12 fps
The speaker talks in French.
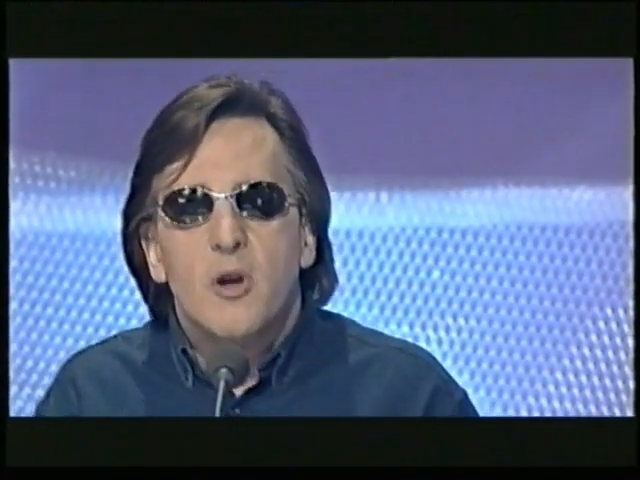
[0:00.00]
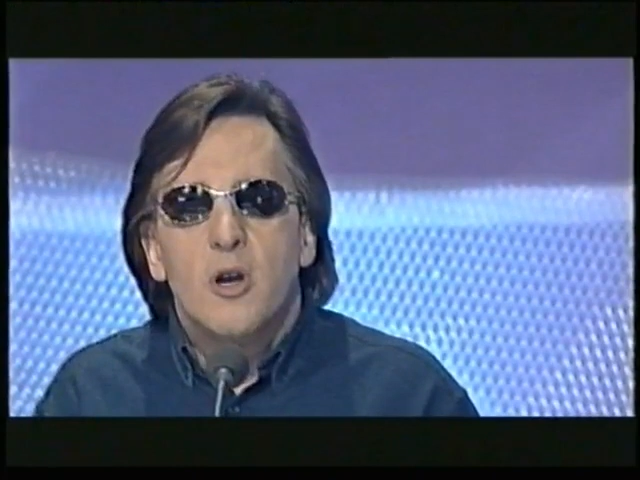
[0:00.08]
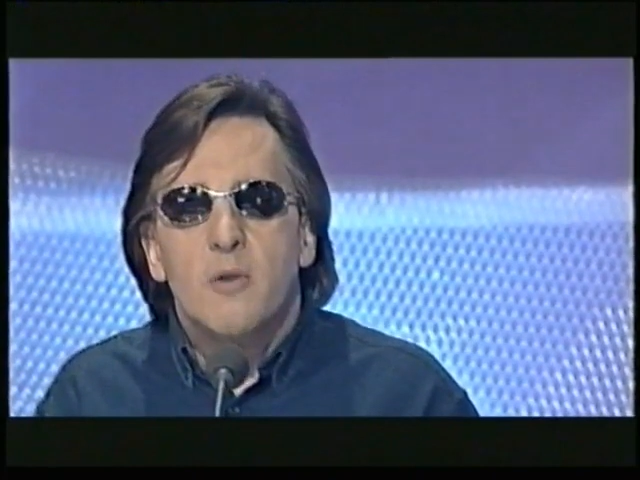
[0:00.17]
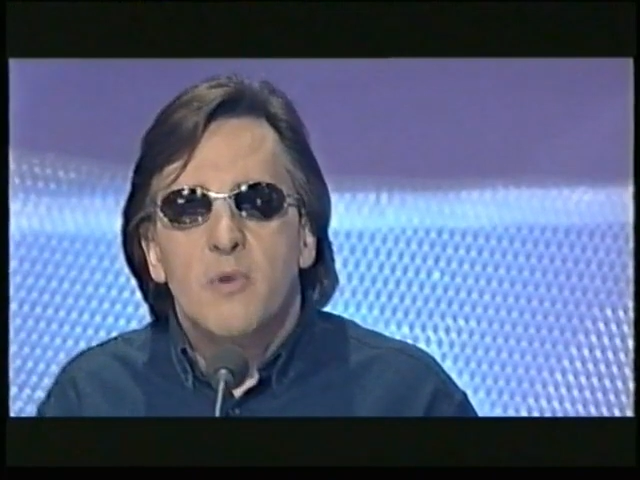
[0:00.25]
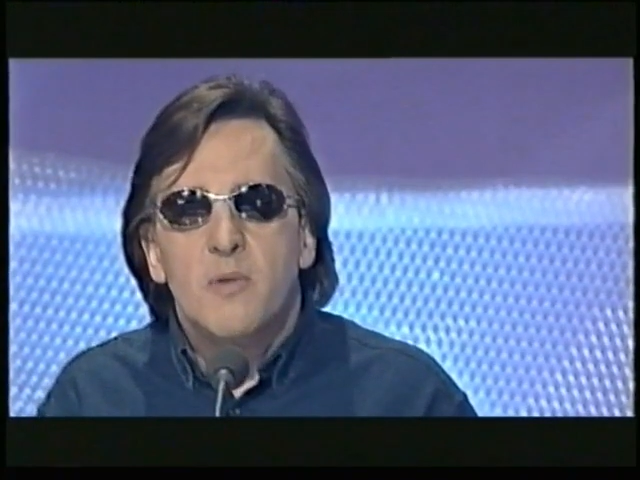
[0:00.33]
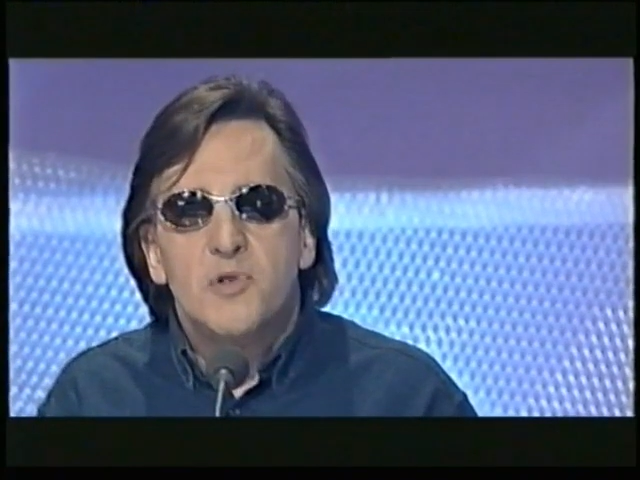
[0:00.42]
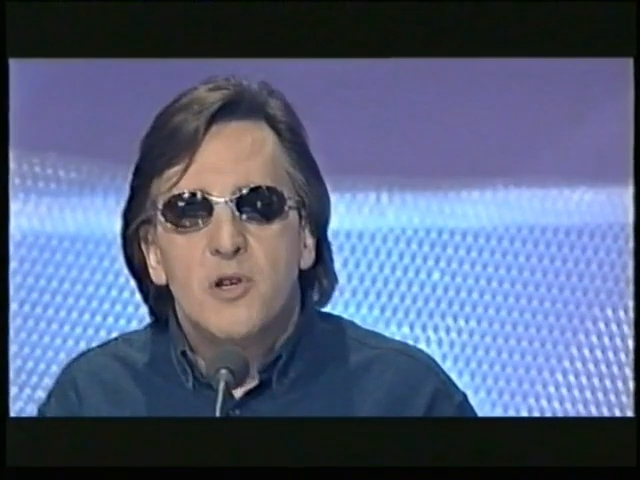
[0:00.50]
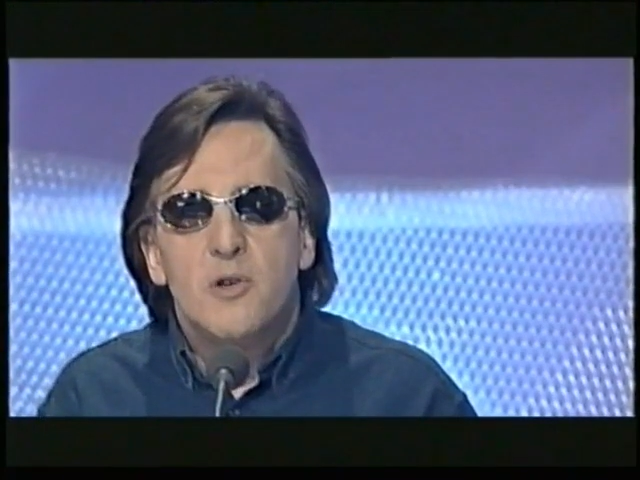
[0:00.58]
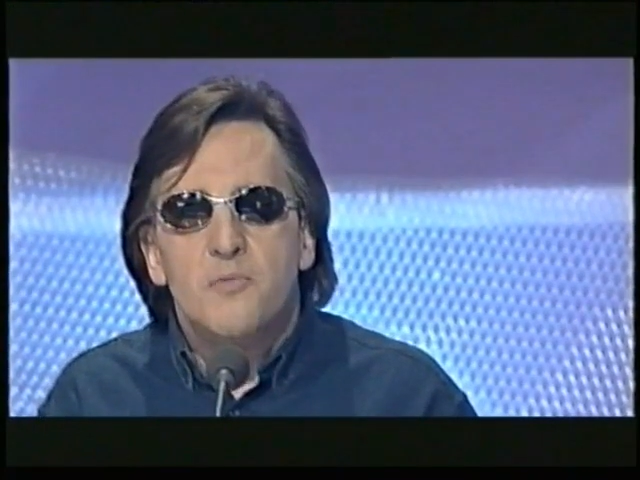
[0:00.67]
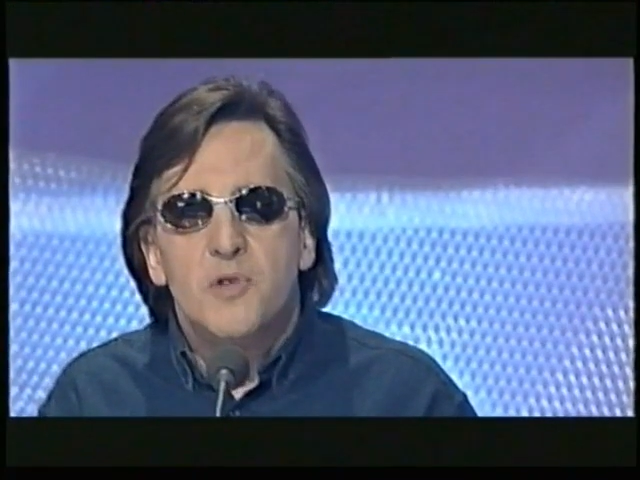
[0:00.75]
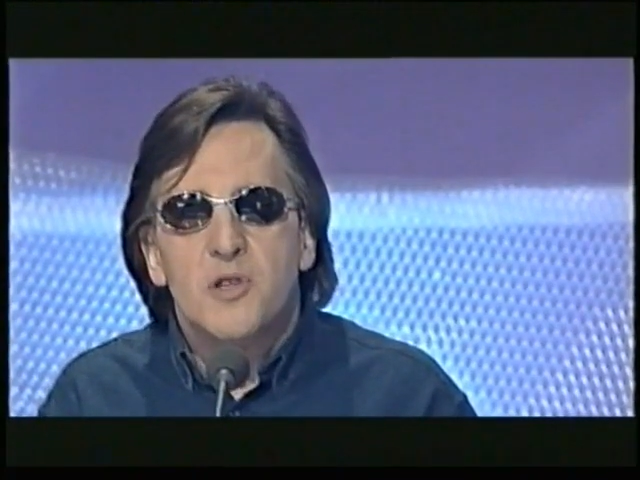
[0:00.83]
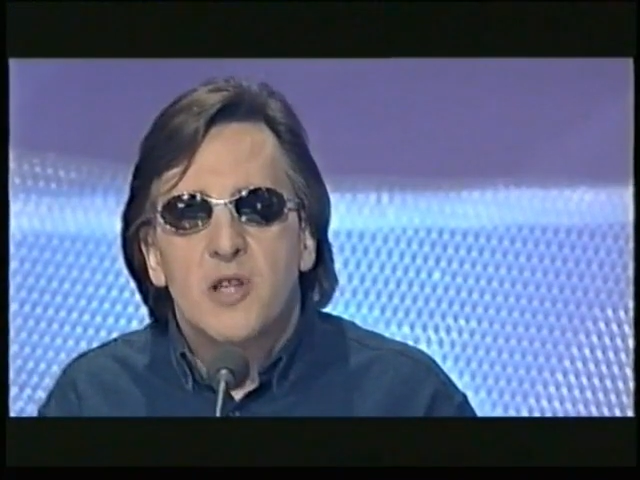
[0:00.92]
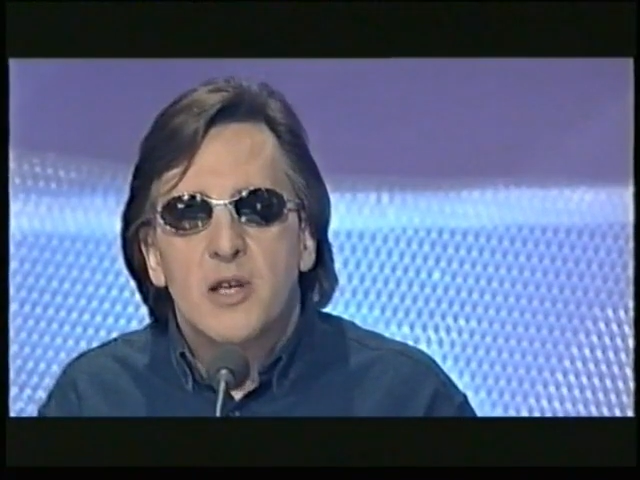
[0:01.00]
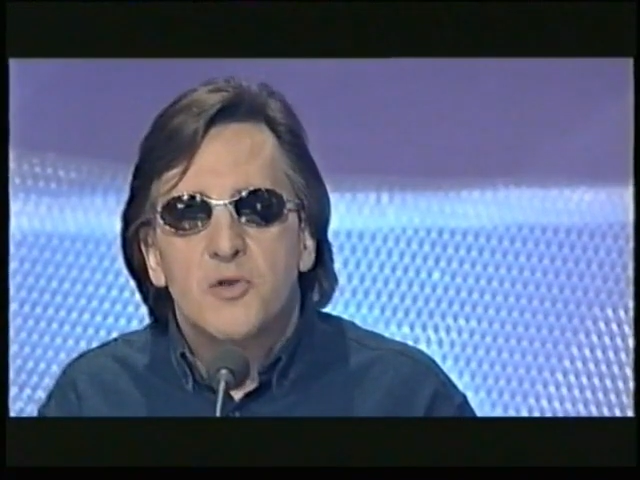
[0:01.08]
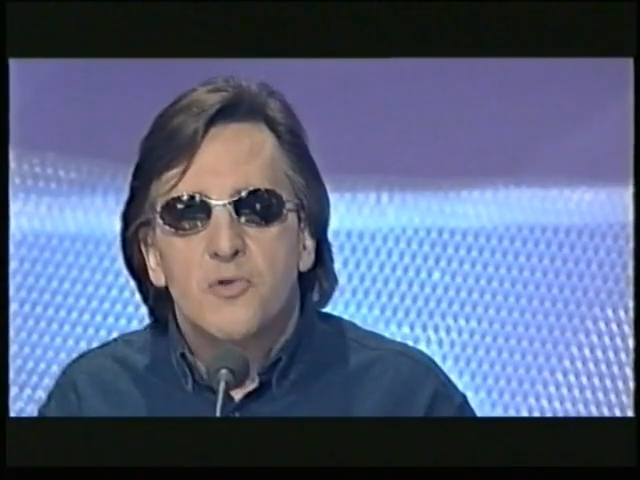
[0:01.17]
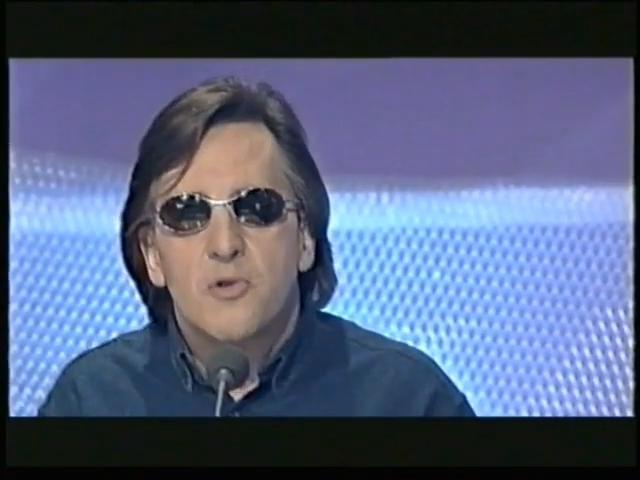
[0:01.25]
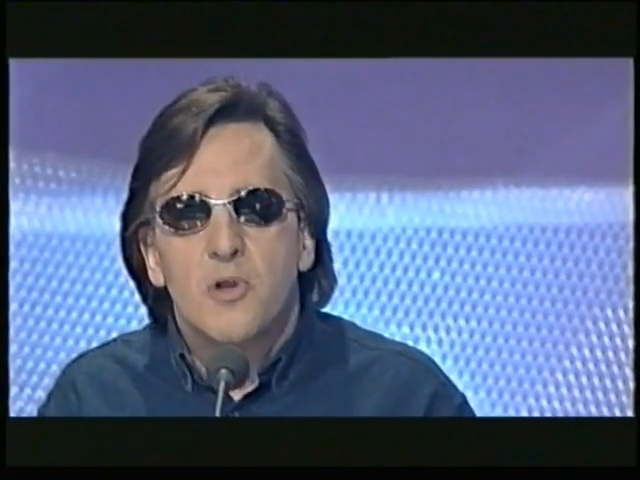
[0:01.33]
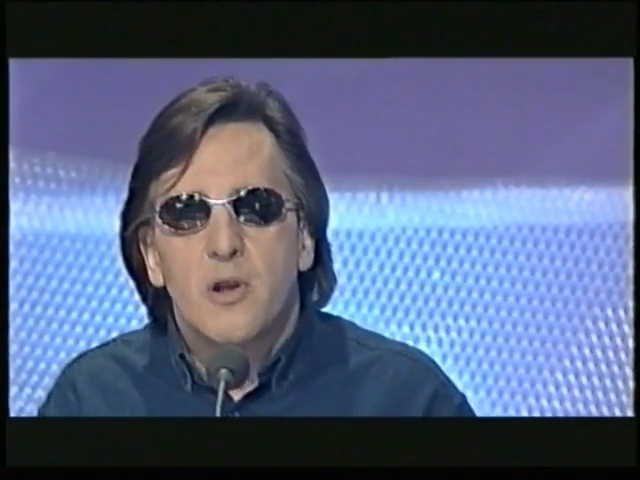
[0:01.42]
Et même s'il y a une petite
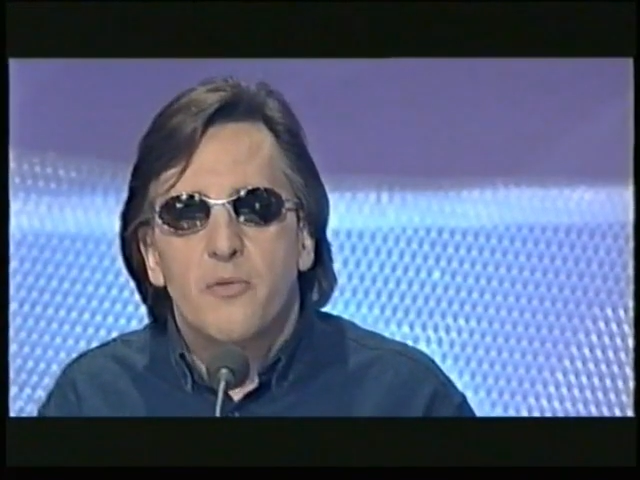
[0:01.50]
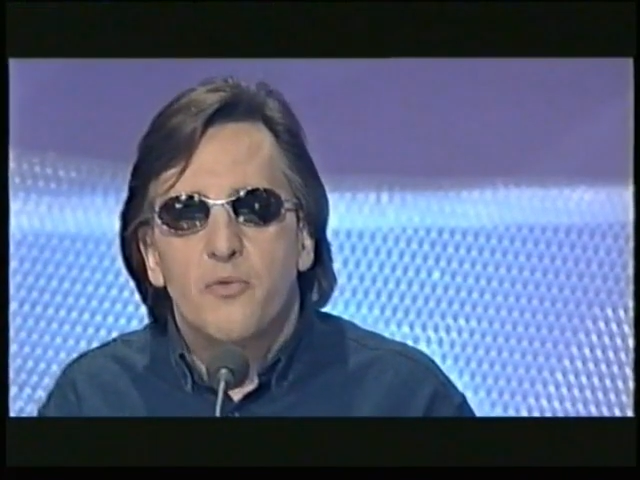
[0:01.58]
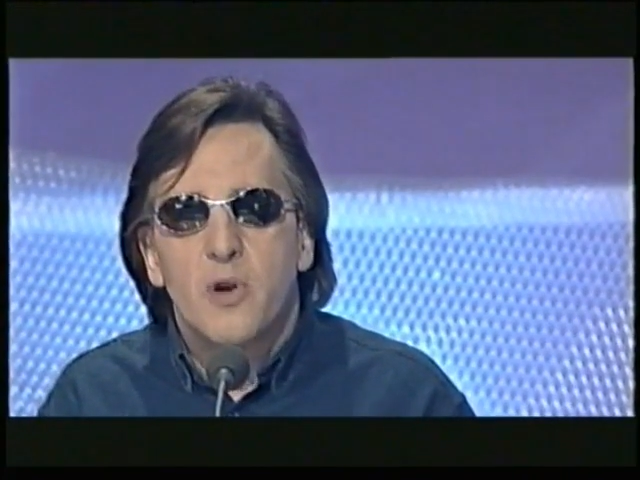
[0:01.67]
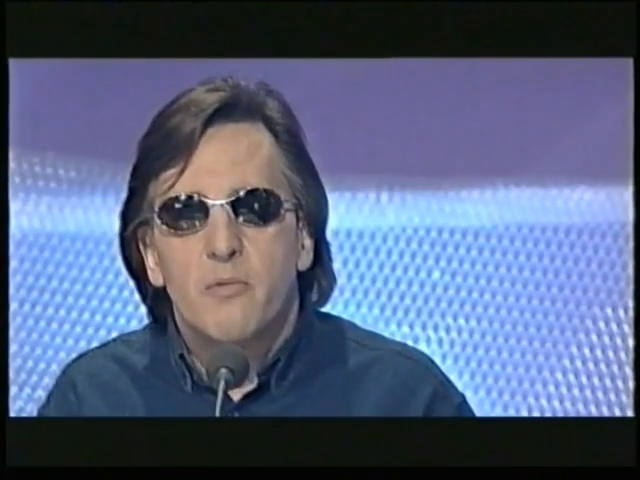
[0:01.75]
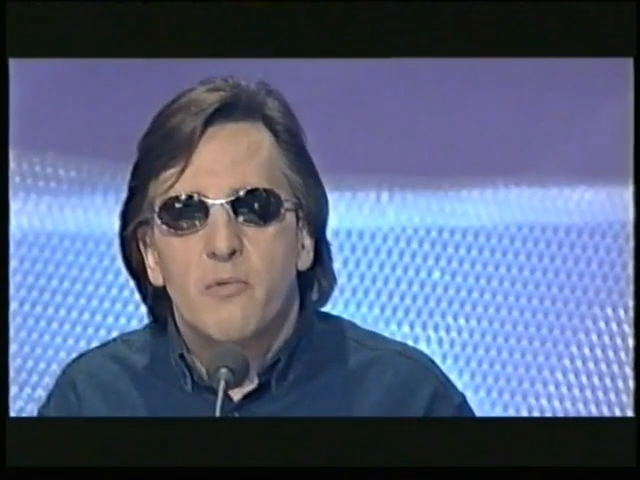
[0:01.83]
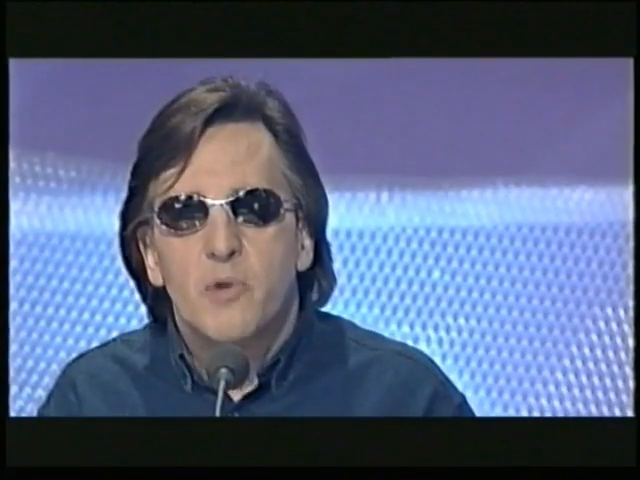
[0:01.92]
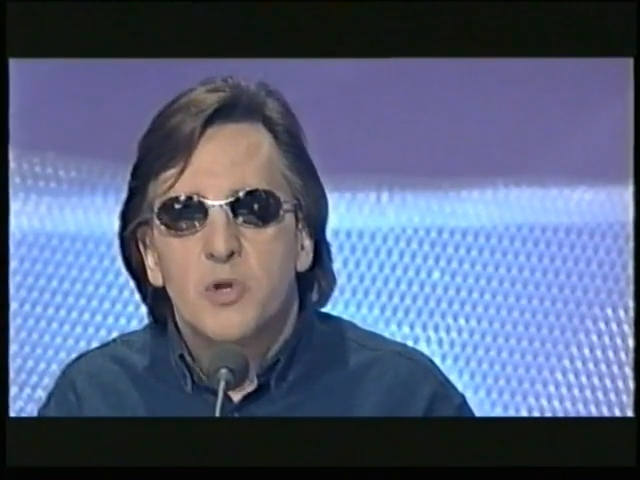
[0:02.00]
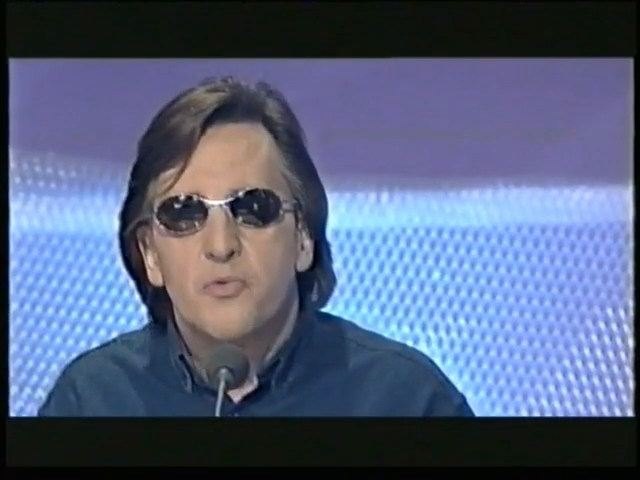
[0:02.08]
cassure dans la voix, ben moi,